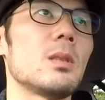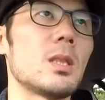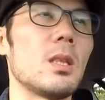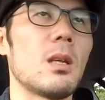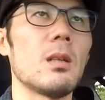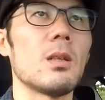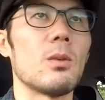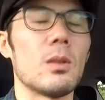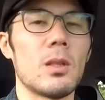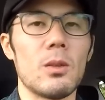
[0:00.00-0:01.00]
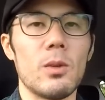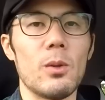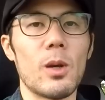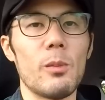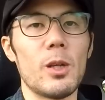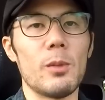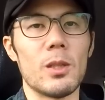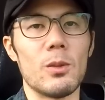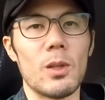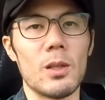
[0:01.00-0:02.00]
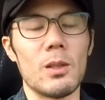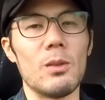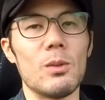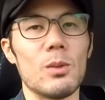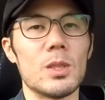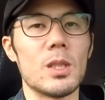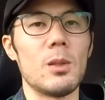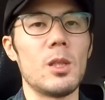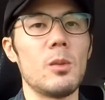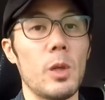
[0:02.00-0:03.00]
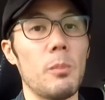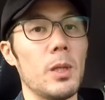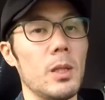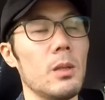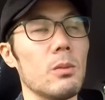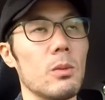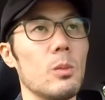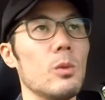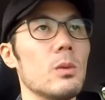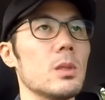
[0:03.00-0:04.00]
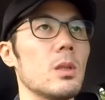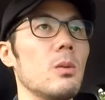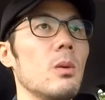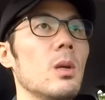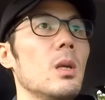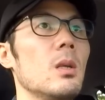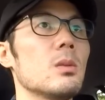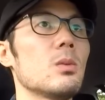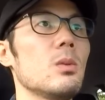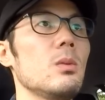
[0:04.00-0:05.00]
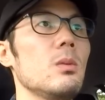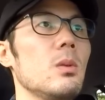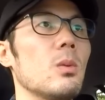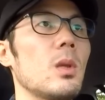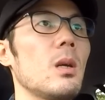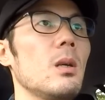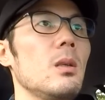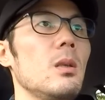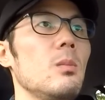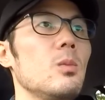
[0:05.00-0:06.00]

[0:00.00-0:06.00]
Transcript: 写真家なのかただのエロカメラマンなのかっていうのの違いにもやっぱり出てくると思うんですけどそういうふうにお互いに